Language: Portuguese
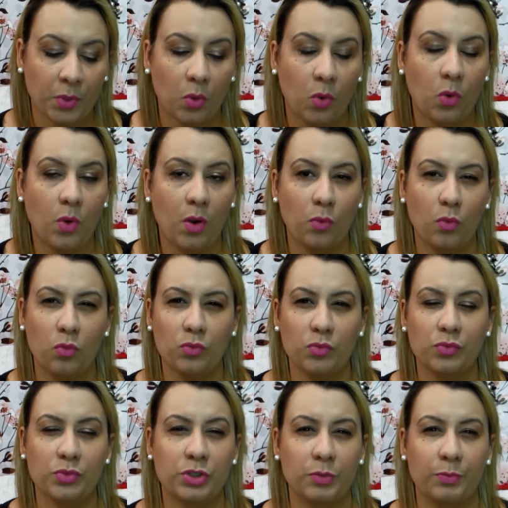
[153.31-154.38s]
ou
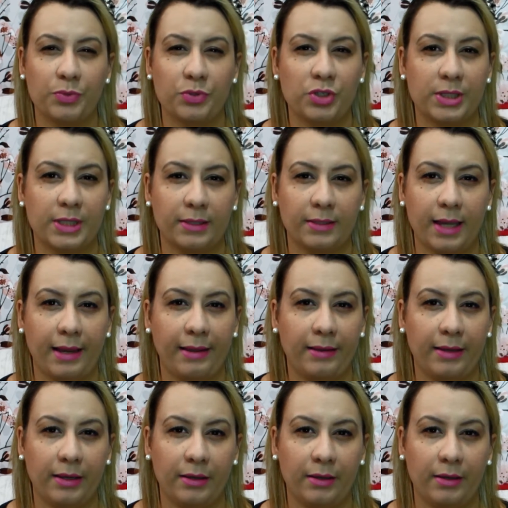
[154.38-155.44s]
alguns tipos de
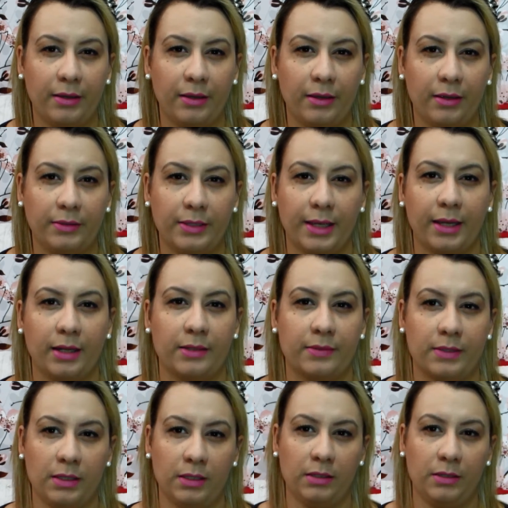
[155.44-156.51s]
sandália é,
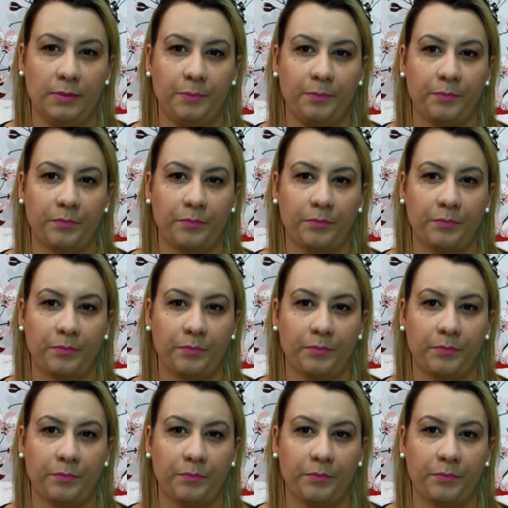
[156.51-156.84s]
daquelas que,